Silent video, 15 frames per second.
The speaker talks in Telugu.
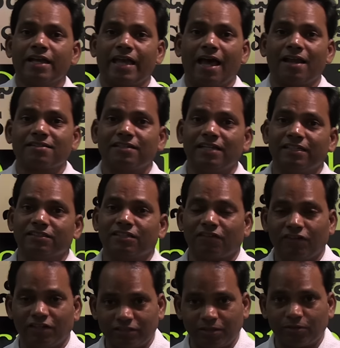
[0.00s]
క్యాన్సిల్ అయిన
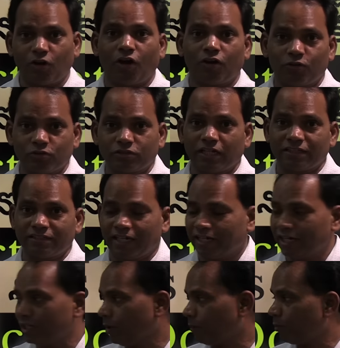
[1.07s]
తర్వాత నాలుగోసారి
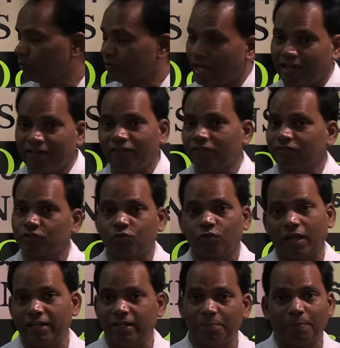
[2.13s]
జరిగేటప్పుడు న్యాయ వ్యవస్థ
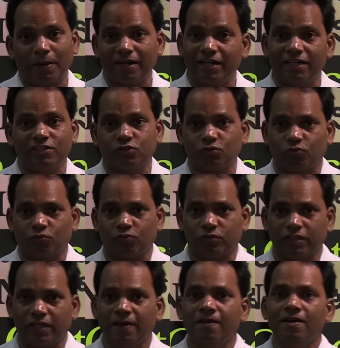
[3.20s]
కూడా అన్నీ
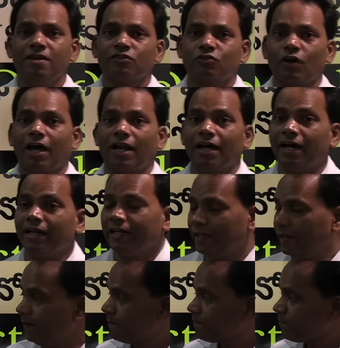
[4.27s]
పరిగణించుకుంటుంది సో అలా అని